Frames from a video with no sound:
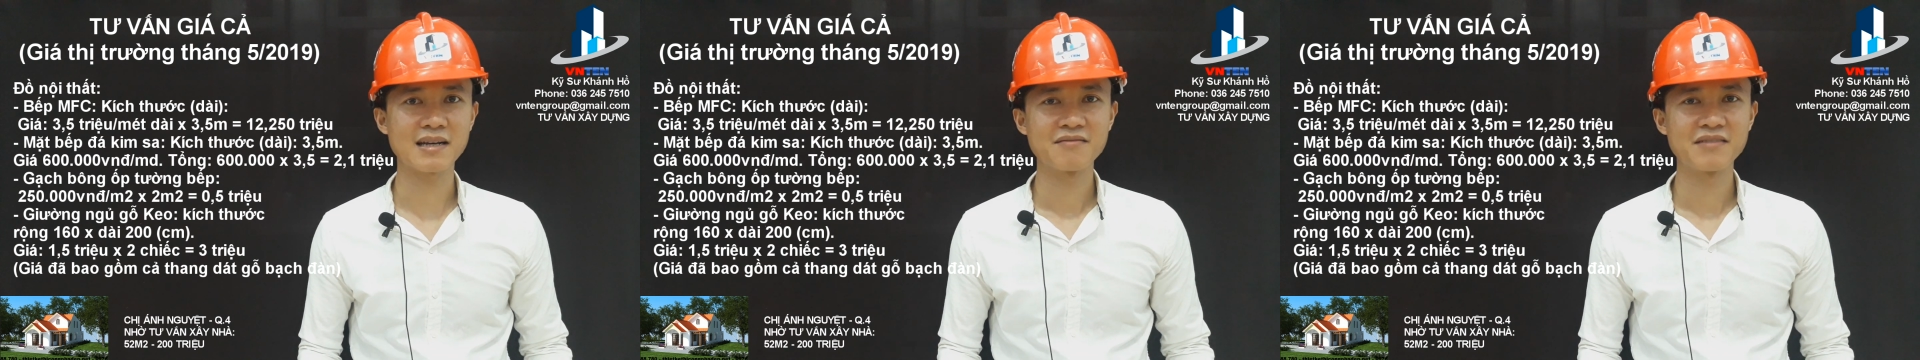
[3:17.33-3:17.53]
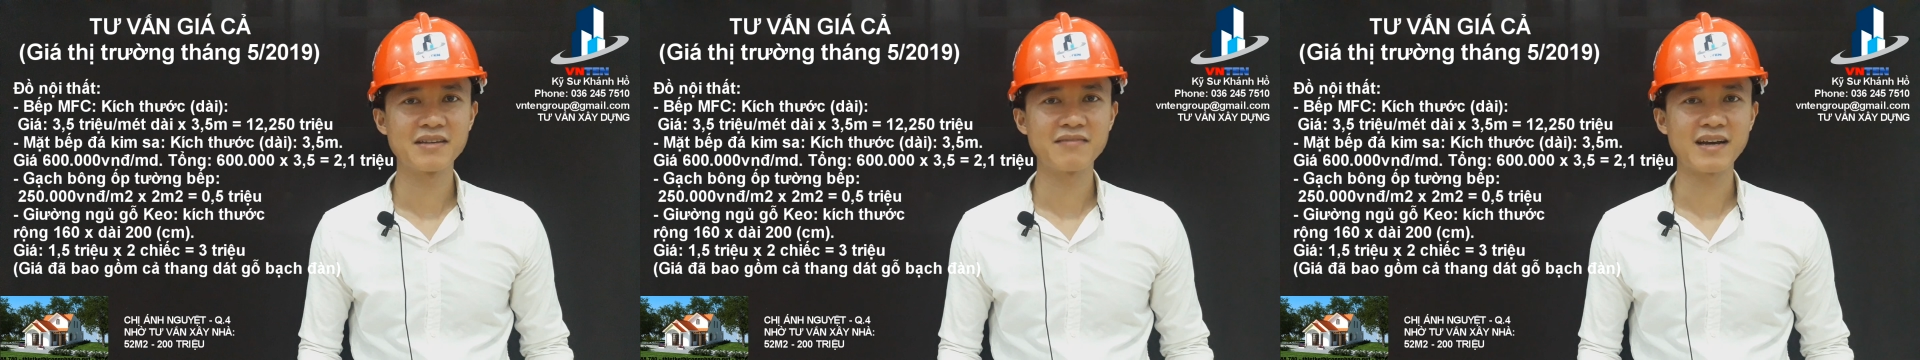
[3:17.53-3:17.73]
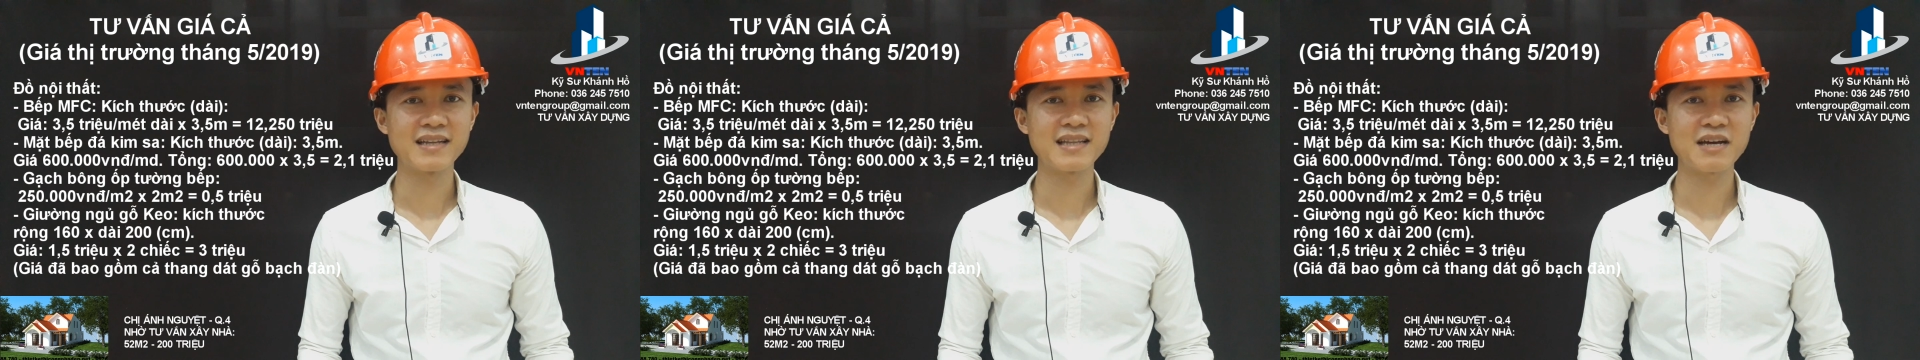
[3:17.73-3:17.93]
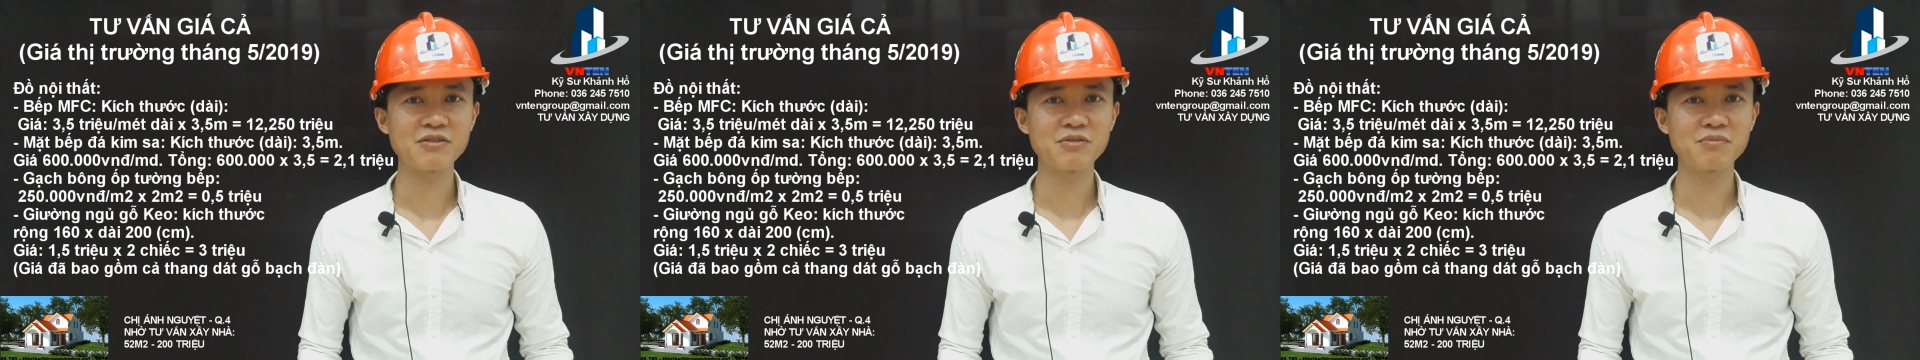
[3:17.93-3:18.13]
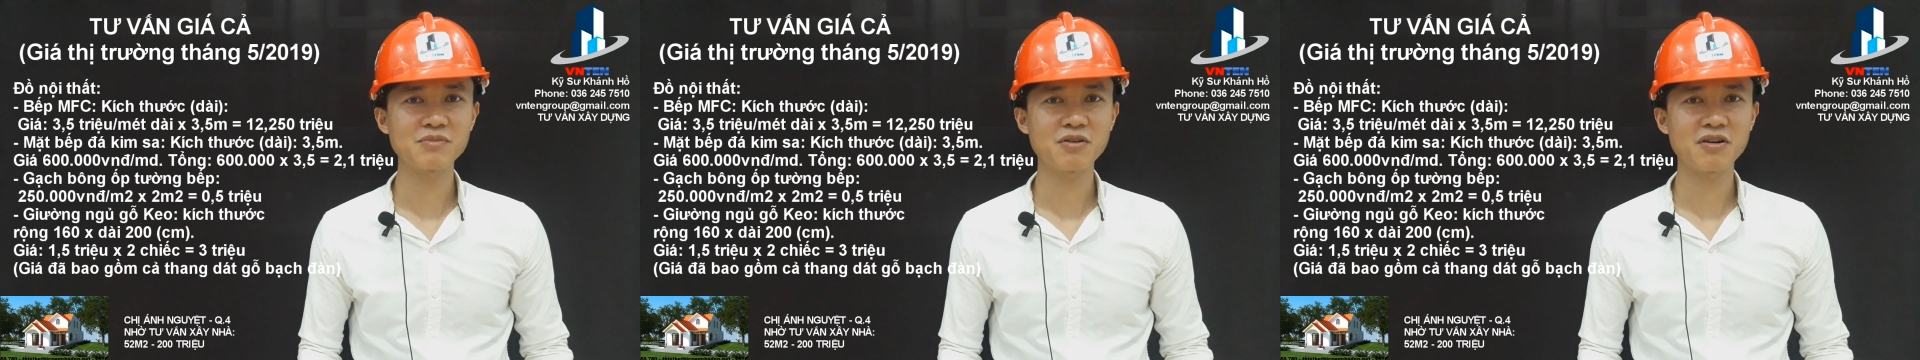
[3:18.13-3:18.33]
Vì vậy theo
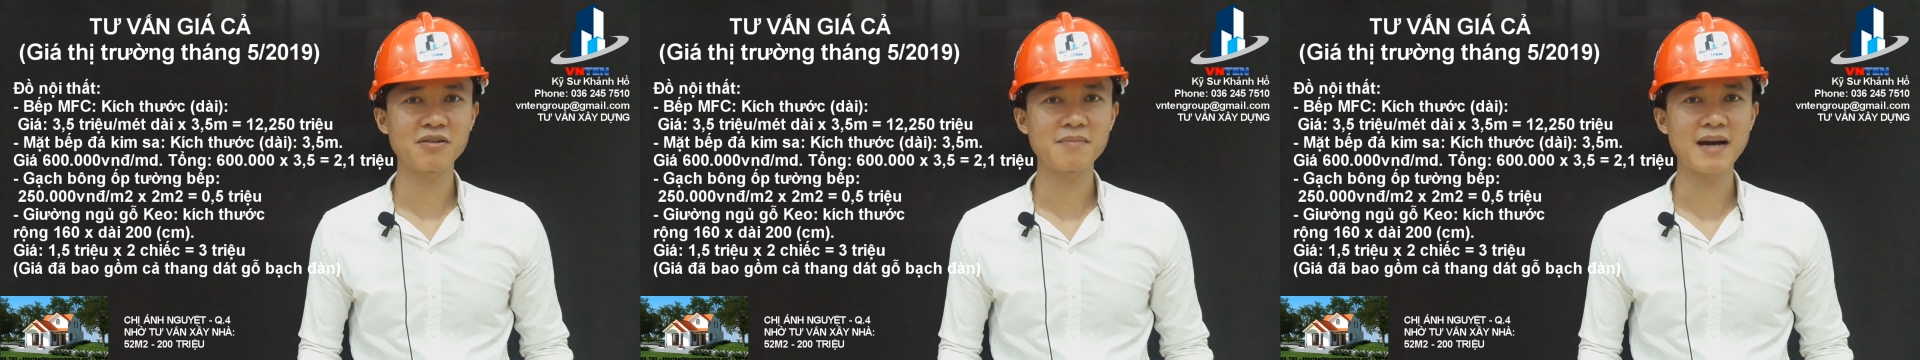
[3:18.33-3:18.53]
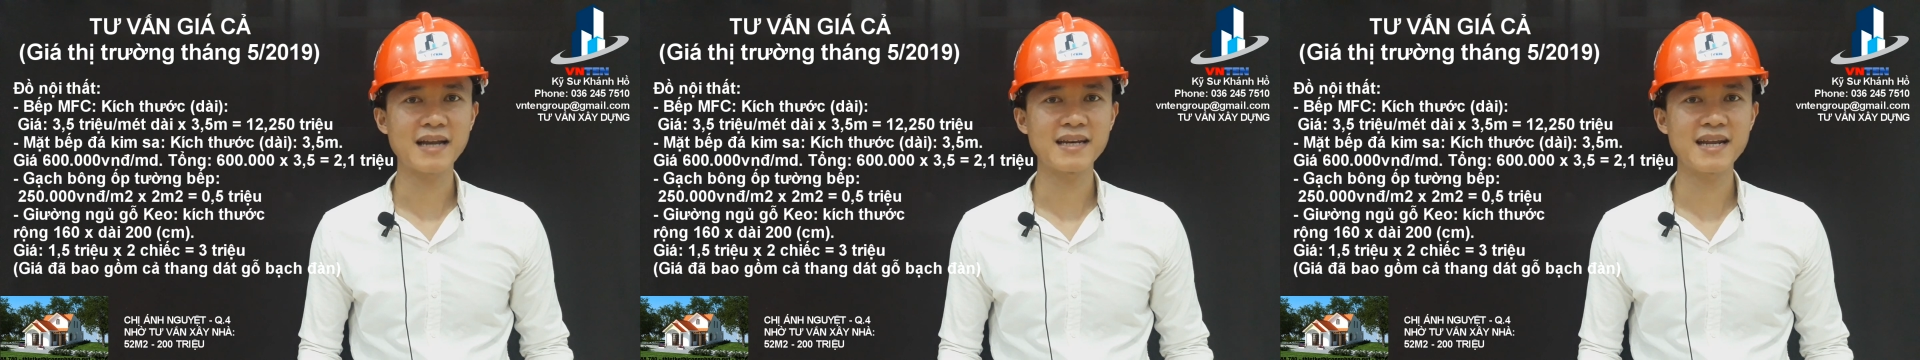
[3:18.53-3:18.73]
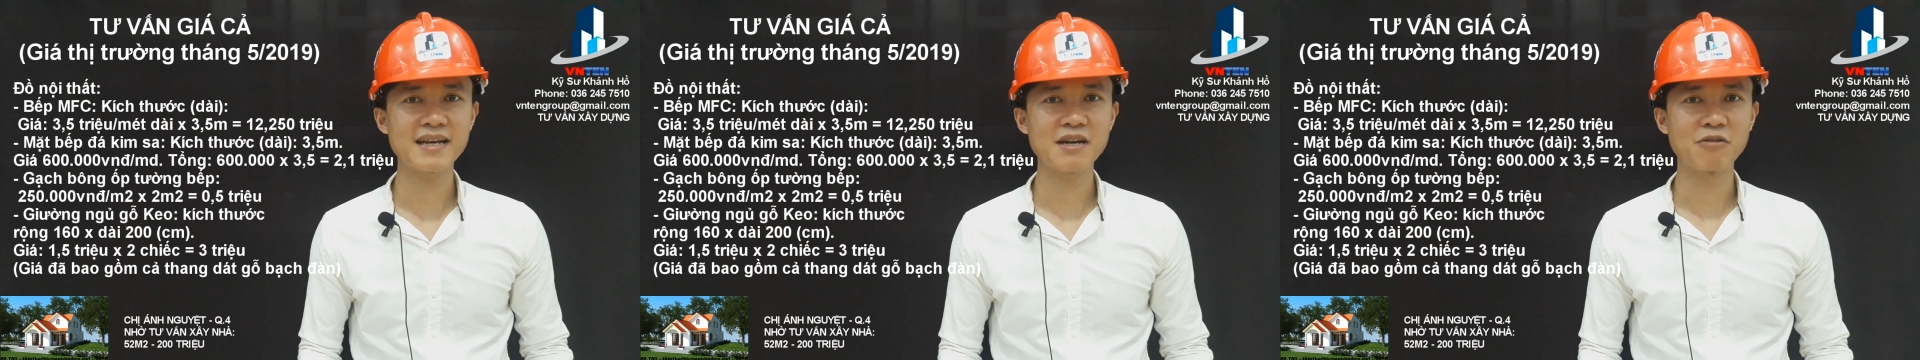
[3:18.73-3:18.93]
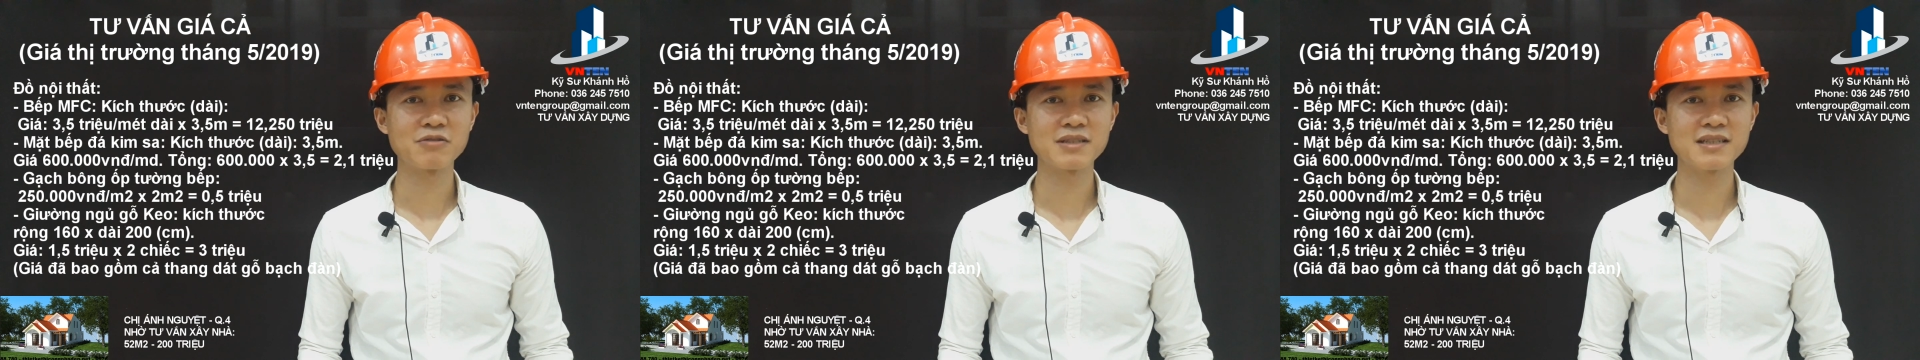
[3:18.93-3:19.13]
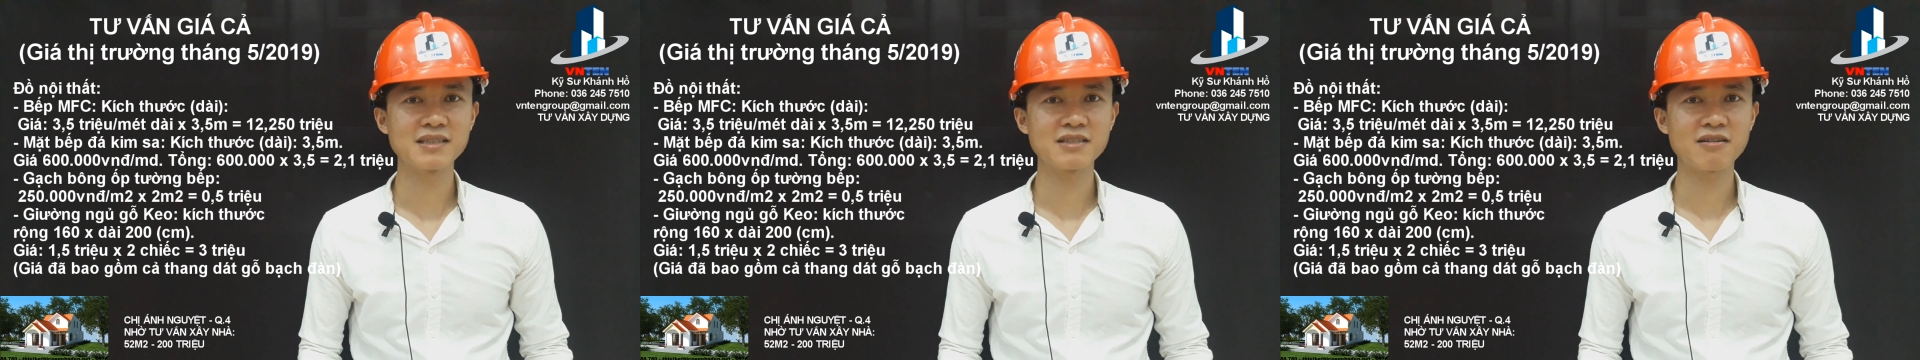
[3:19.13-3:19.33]
chúng tôi, bạn nên đầu
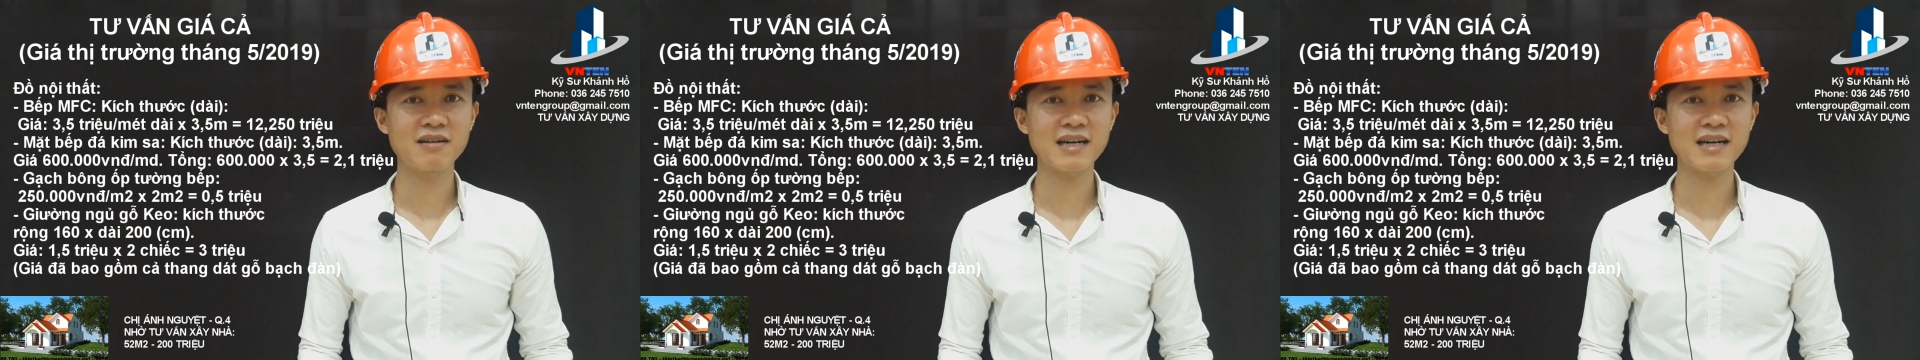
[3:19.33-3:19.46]
tư cho